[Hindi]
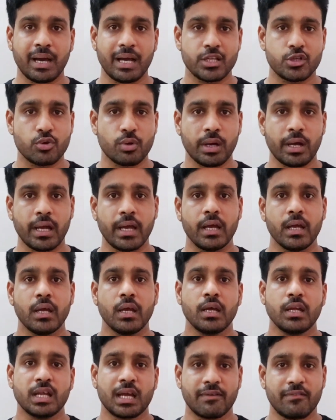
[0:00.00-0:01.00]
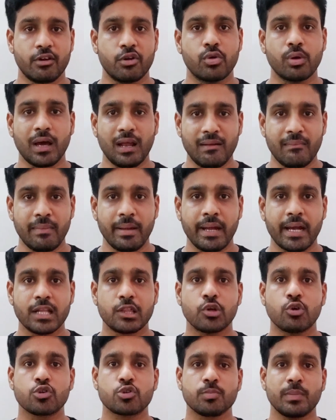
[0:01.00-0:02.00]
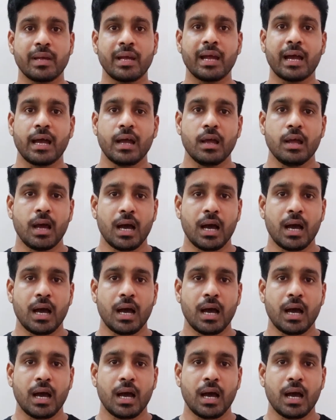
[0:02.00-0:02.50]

में आ चुका है या फिर ट्वेल्व में है तो उसमें